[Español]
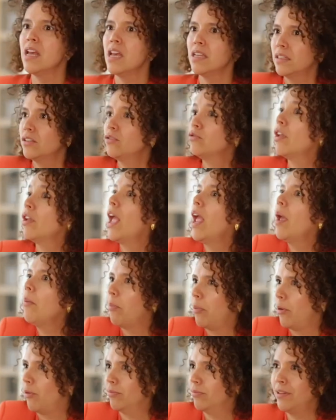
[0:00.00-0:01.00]
Ese es un
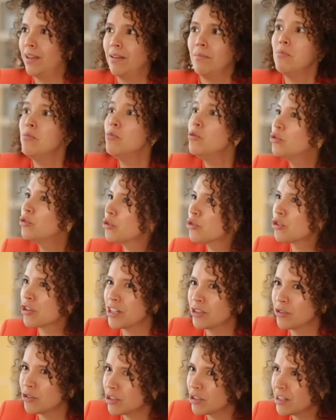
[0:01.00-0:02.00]
ejemplo de muchos
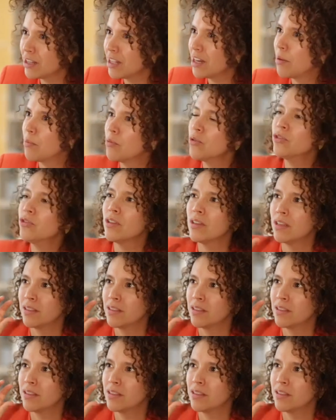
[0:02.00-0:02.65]
retos que tenemos.